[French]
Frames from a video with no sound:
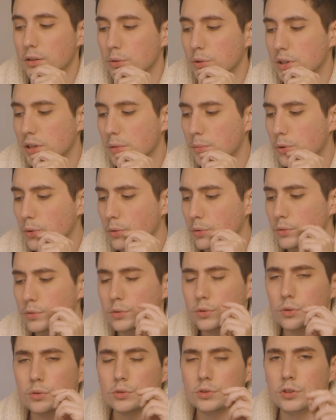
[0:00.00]
notamment une
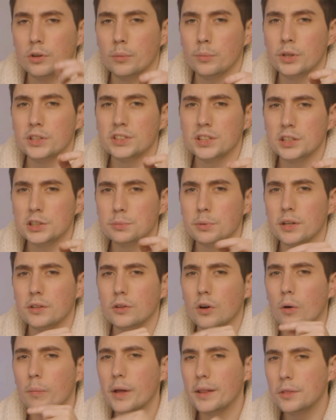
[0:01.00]
sur The Amazing
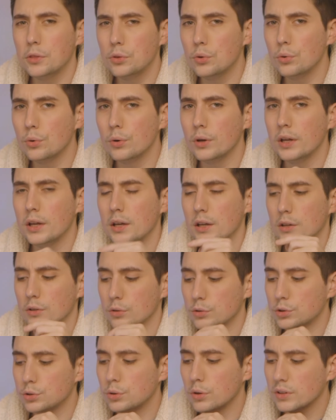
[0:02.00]
Spider-Man 2
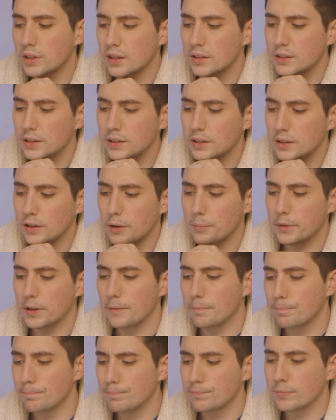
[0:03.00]
que je suis en train d'écrire,
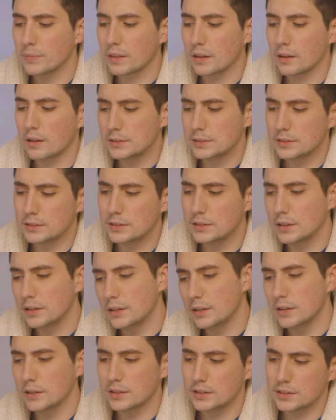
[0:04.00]
mais
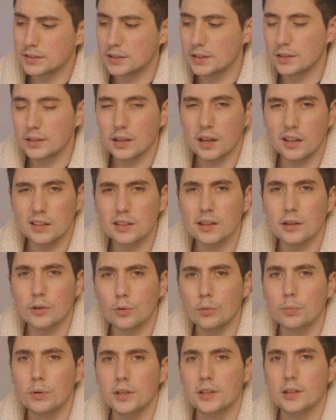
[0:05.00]
c'est très très
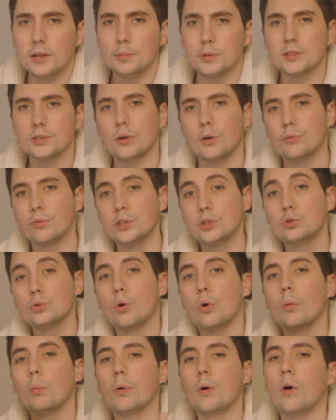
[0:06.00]
compliqué parce qu'en fait je
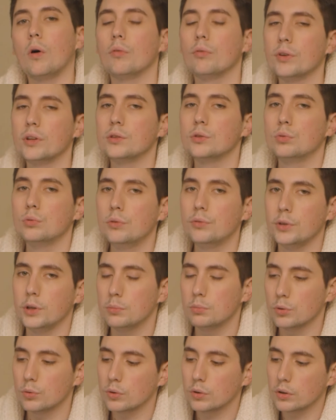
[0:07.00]
reprends en fait tout le
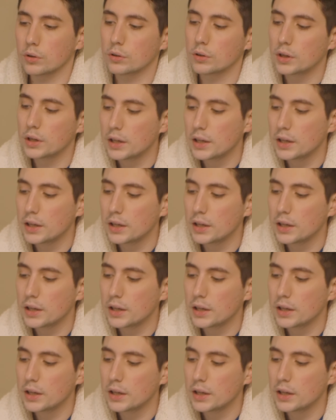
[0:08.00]
film, donc euh,